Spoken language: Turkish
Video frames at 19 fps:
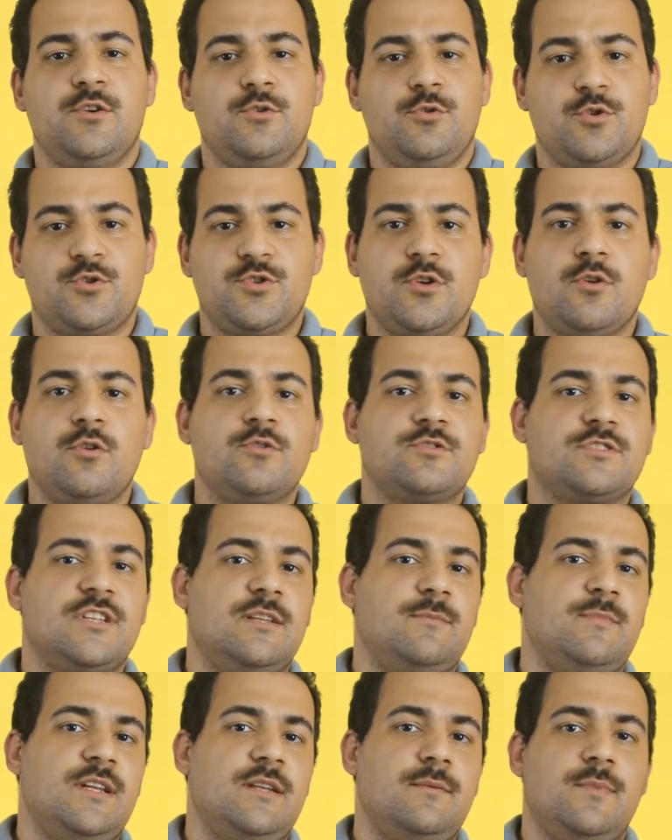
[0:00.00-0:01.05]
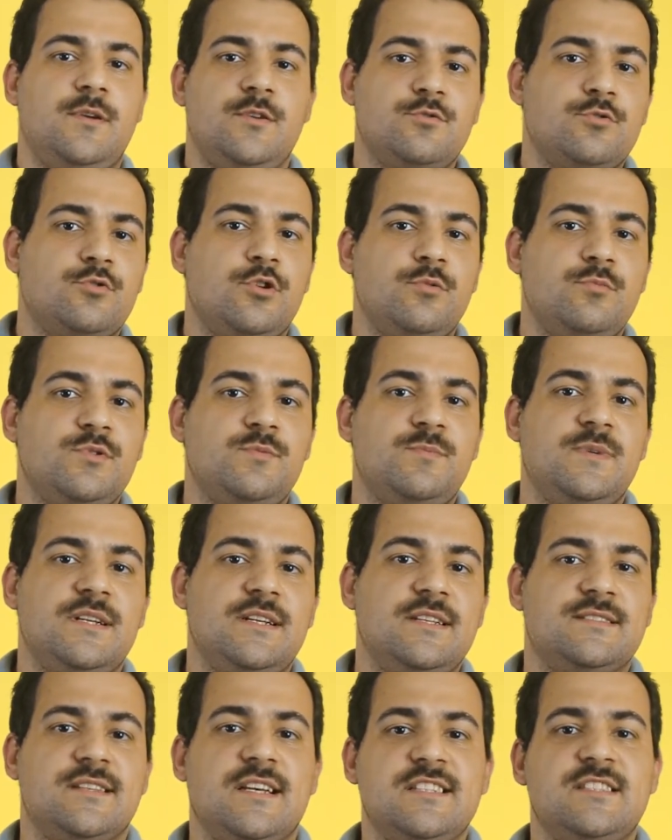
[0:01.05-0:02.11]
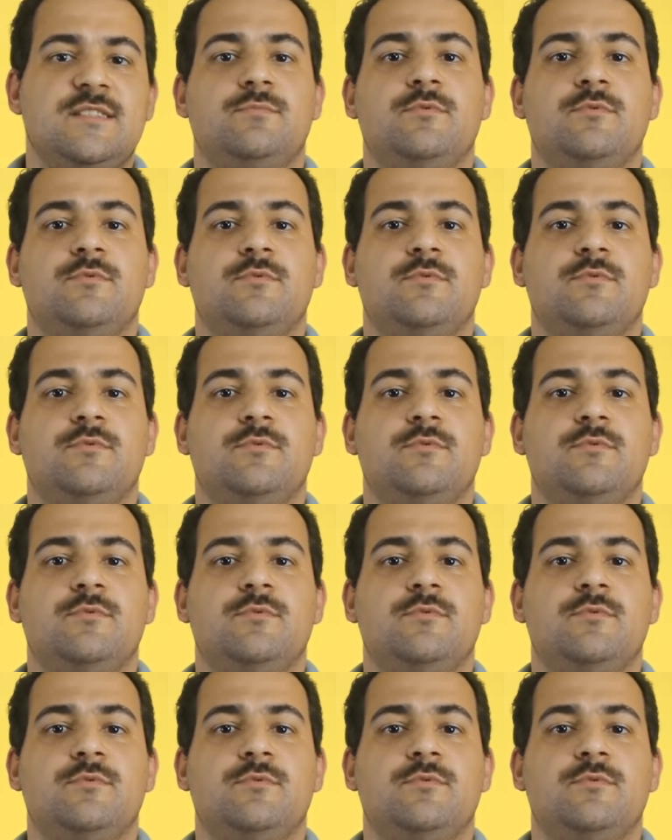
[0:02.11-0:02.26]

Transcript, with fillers: yüksek ortalama ile mezun olmuş bir lisans